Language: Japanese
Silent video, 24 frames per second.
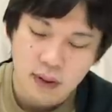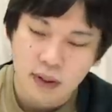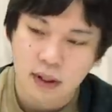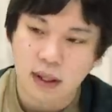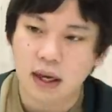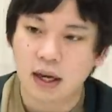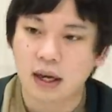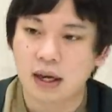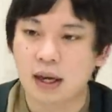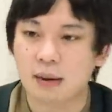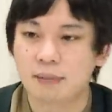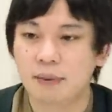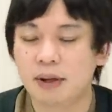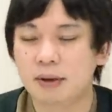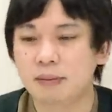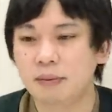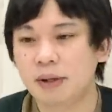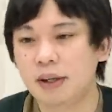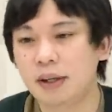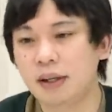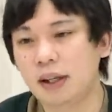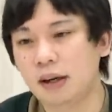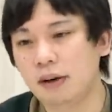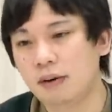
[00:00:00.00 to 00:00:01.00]
いや紙を
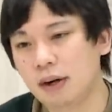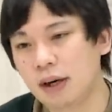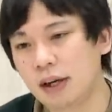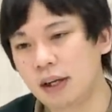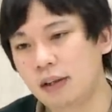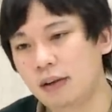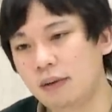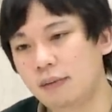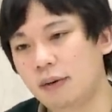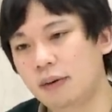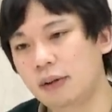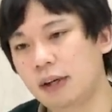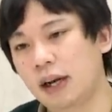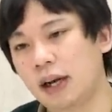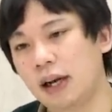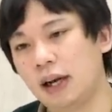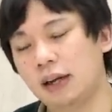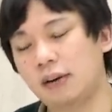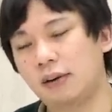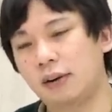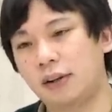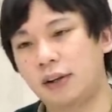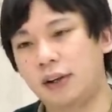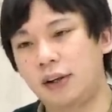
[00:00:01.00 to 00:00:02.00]
引いた方がいいと思う
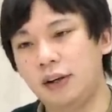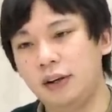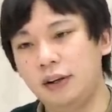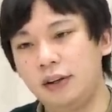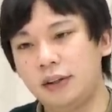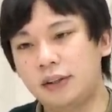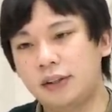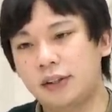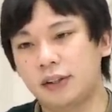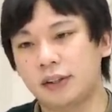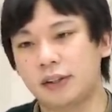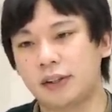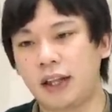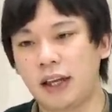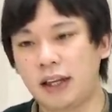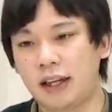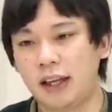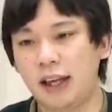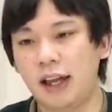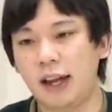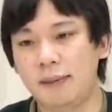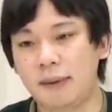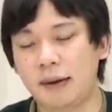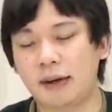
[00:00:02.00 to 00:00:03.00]
なこれ90で
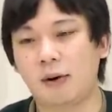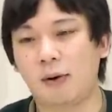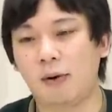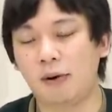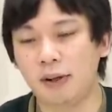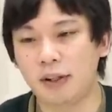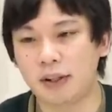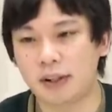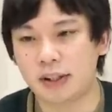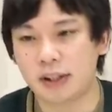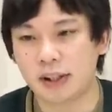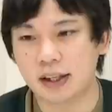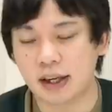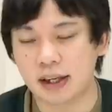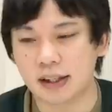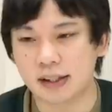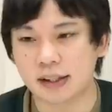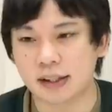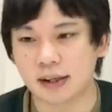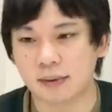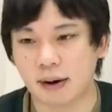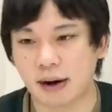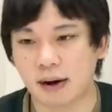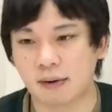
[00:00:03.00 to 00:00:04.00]
きればこいつに関
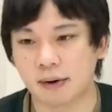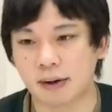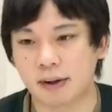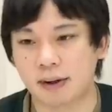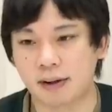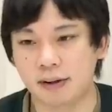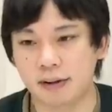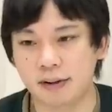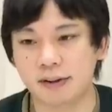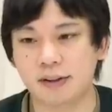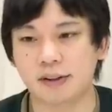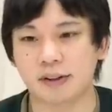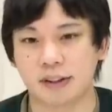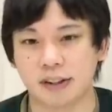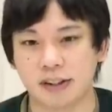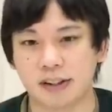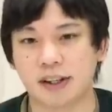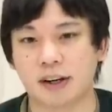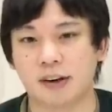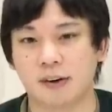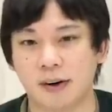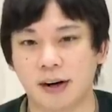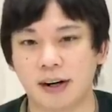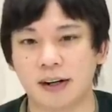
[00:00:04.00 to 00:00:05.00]
しては俺90にし
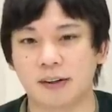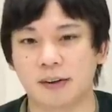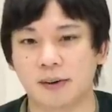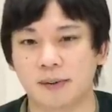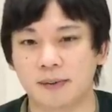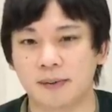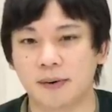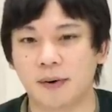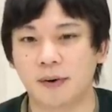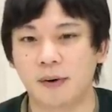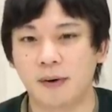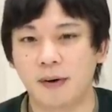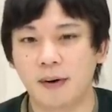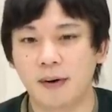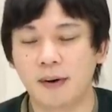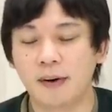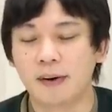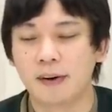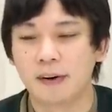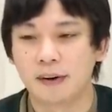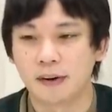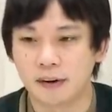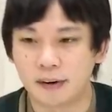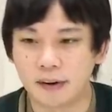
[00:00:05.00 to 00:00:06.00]
た方がいいと思
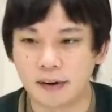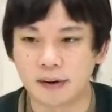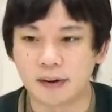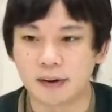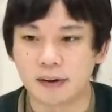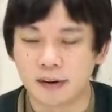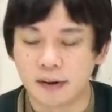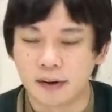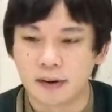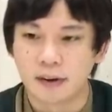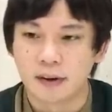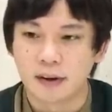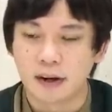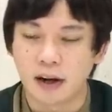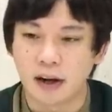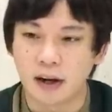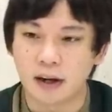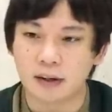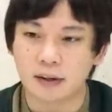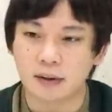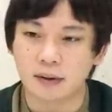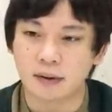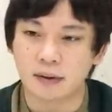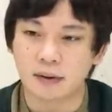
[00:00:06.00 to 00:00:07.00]
ううん
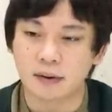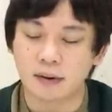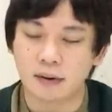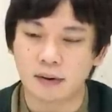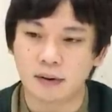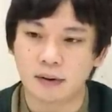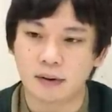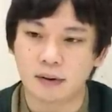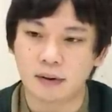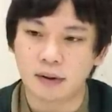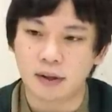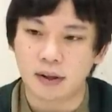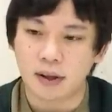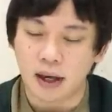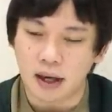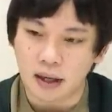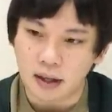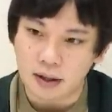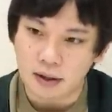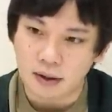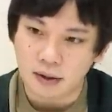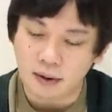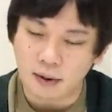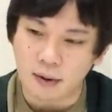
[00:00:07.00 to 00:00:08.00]
あのー、結
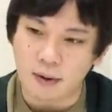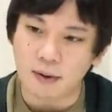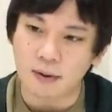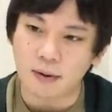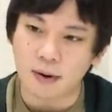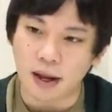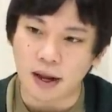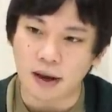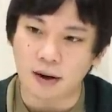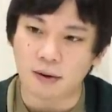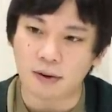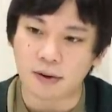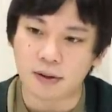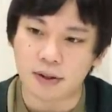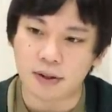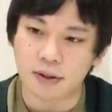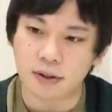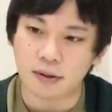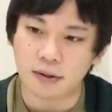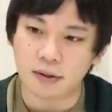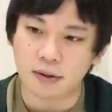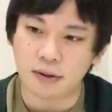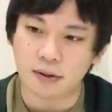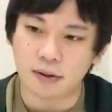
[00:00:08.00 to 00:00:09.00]
構ね星
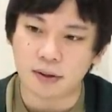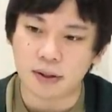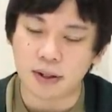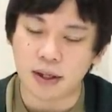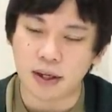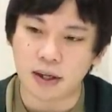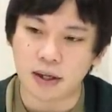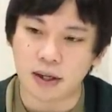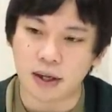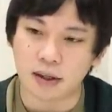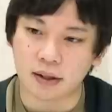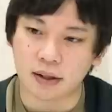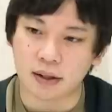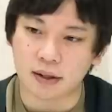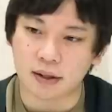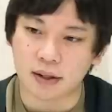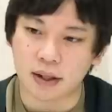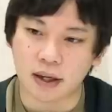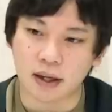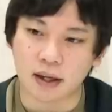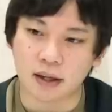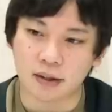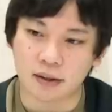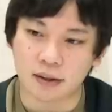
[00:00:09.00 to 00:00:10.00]
4号制限で
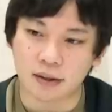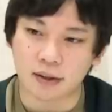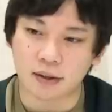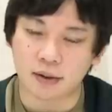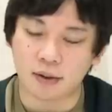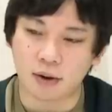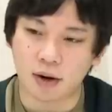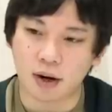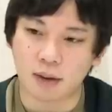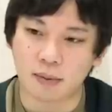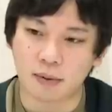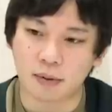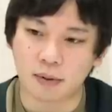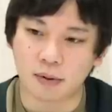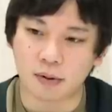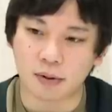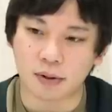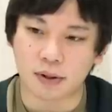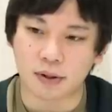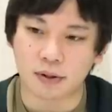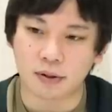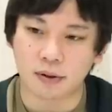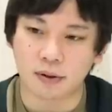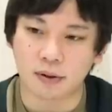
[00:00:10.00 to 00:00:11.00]
使えるコラボの
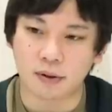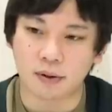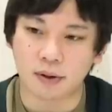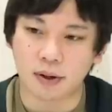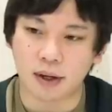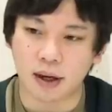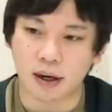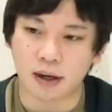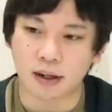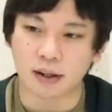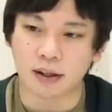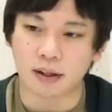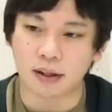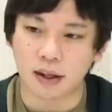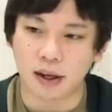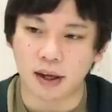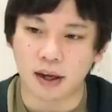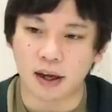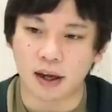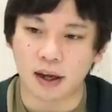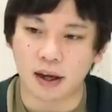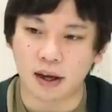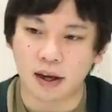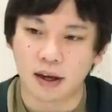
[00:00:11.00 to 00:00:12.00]
星4号キャラっ
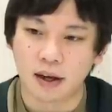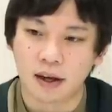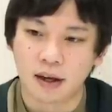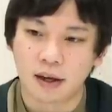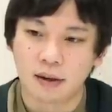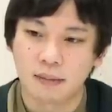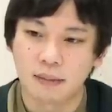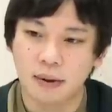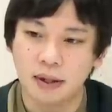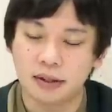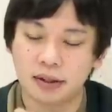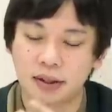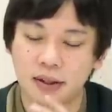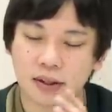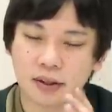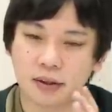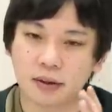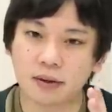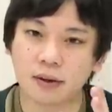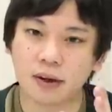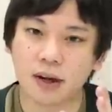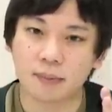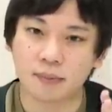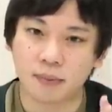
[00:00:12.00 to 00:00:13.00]
てめっちゃ
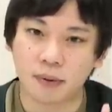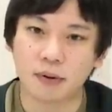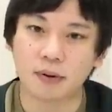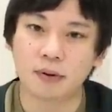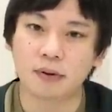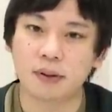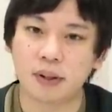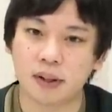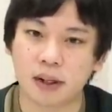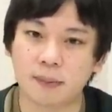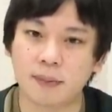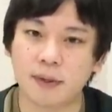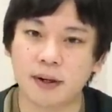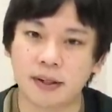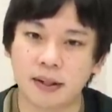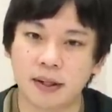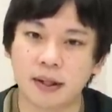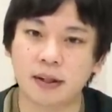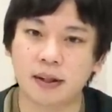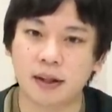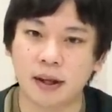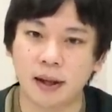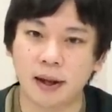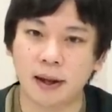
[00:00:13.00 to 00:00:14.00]
強いのがポーンってたまに
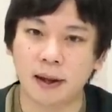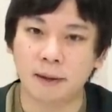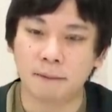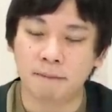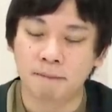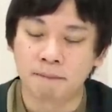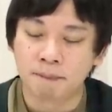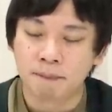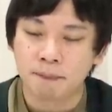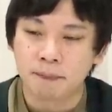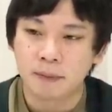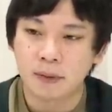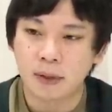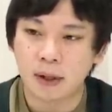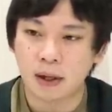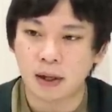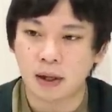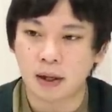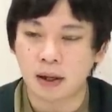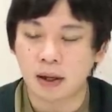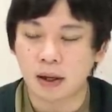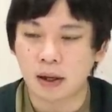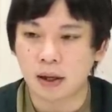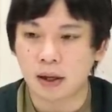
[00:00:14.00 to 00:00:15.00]
出て
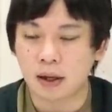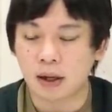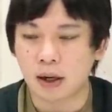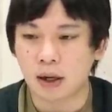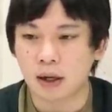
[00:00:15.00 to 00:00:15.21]
で